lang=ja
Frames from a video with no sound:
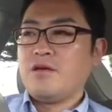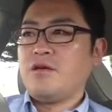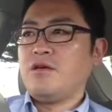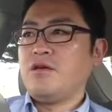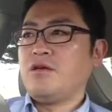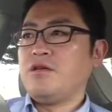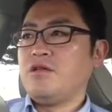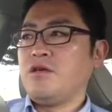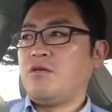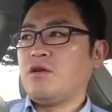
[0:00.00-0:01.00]

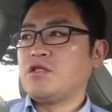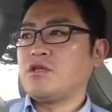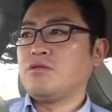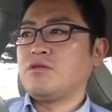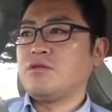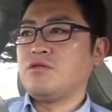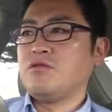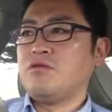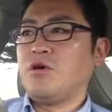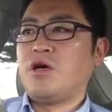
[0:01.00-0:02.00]
えー、狙われちゃうってい
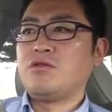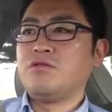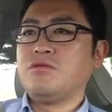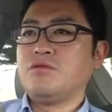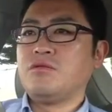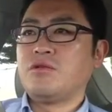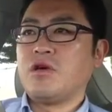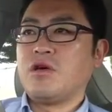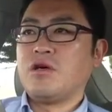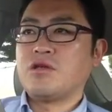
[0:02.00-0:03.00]
うのもあるん
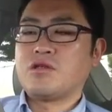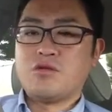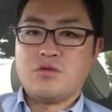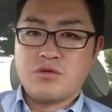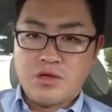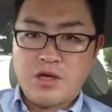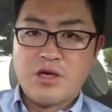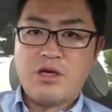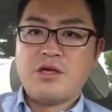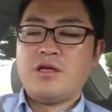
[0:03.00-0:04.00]
だそうで、